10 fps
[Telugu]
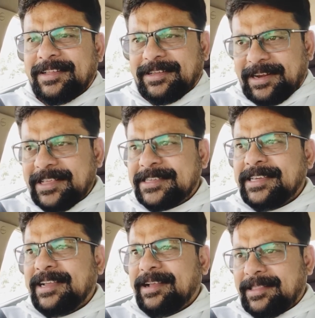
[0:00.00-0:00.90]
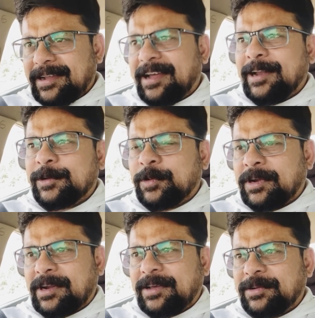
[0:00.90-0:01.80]
రాజకీయంగా
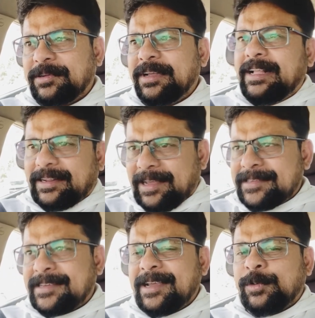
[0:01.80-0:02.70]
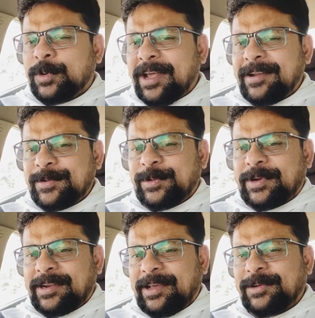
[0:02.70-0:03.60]
ఎదగాలనుకుంటున్నారు రాజకీయంగా
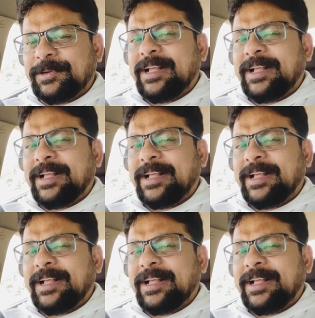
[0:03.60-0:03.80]
ఉండాలనుకుంటున్నారు